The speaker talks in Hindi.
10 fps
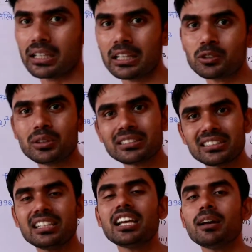करना है तो
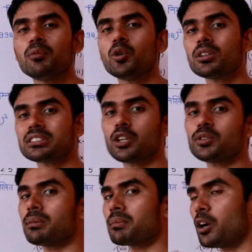इसलिए हम लोग
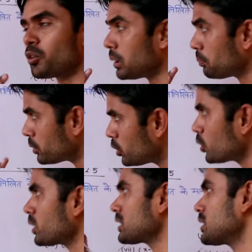सर्व समिकाओं का
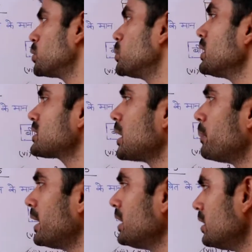प्रयोग करते हुए
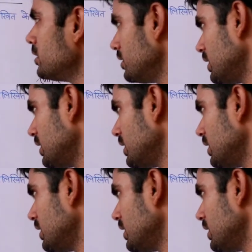इसका मान